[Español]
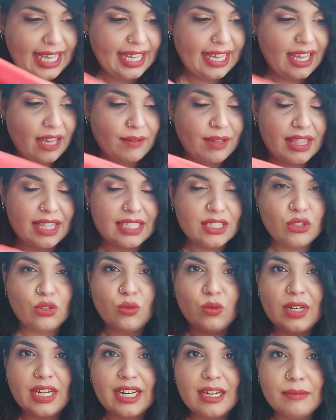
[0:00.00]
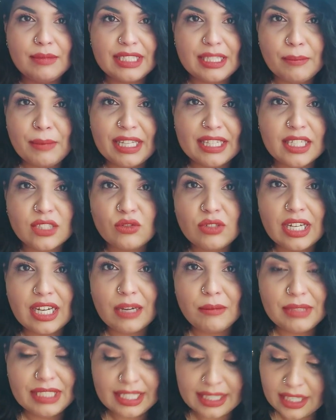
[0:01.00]
Que a veces con una camiseta, te plantas una
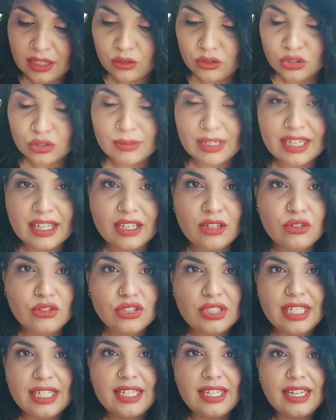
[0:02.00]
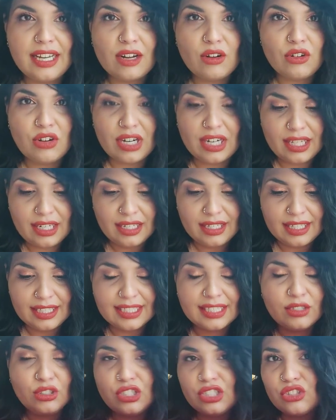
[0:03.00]
camiseta y unos vaqueros y, y a correr.
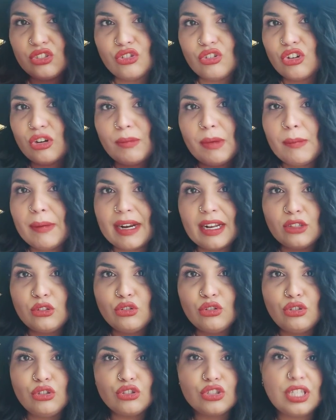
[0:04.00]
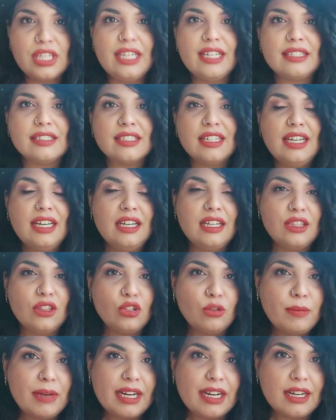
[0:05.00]
Es que es ropa para todos los días,
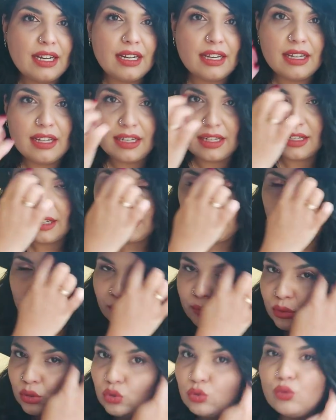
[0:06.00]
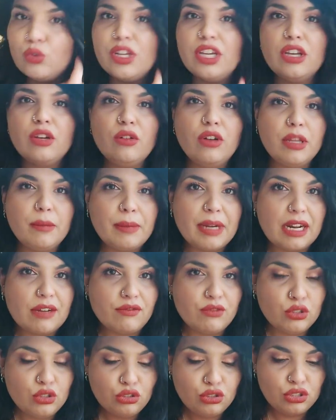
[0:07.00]
no para postureo, ni para
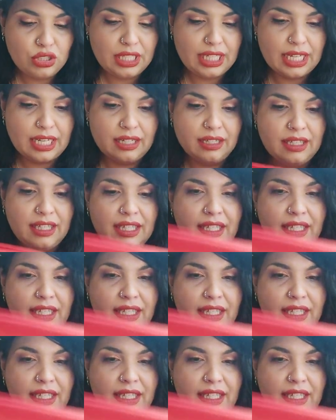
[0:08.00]
fotos, ni nada.